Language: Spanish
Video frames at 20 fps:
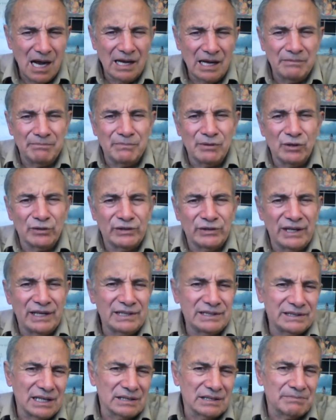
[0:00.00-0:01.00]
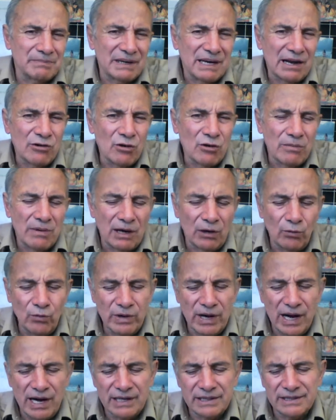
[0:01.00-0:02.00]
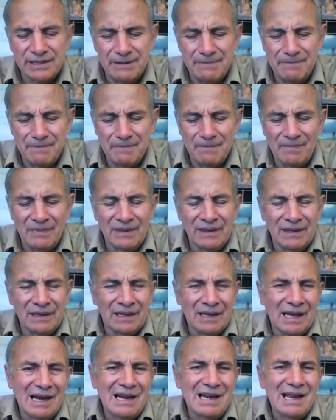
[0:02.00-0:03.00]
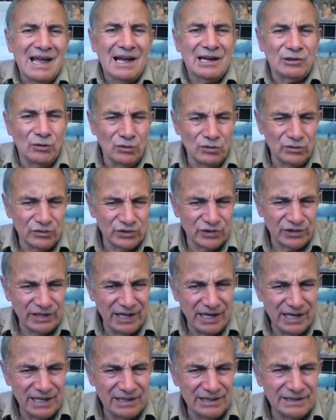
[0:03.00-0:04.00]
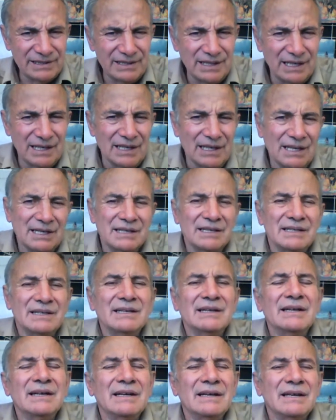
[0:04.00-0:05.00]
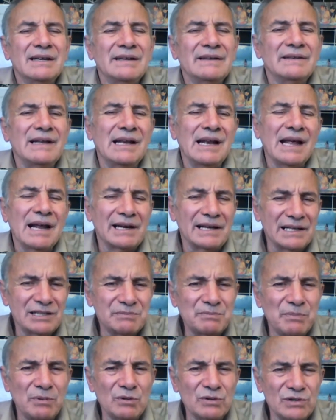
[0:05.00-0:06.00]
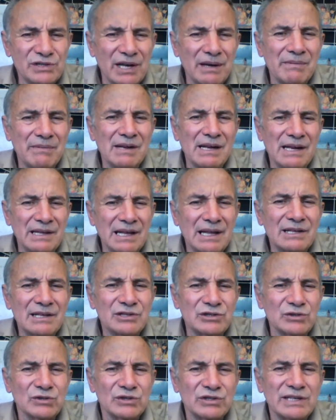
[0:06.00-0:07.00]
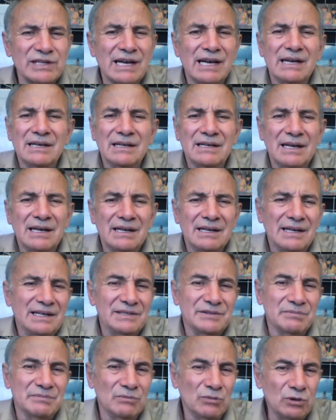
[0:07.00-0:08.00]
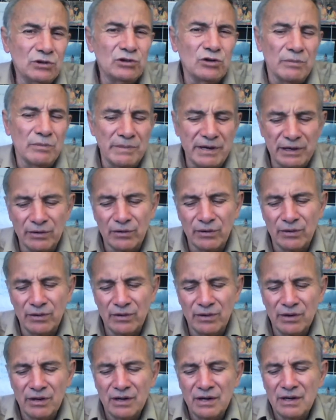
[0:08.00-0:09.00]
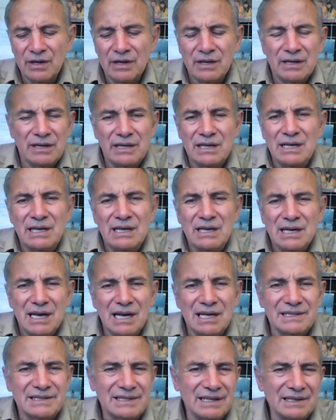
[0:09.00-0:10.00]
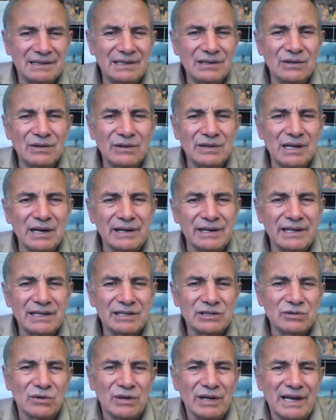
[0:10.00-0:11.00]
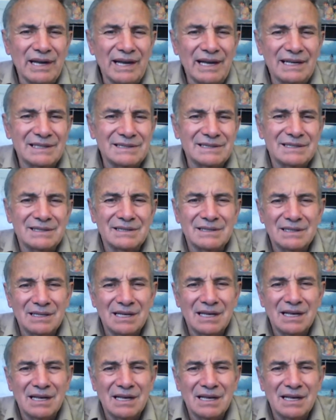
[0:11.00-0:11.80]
hay protestas para no vacunarse, la conciencia de la responsabilidad social es mucho menor y el sentido del riesgo es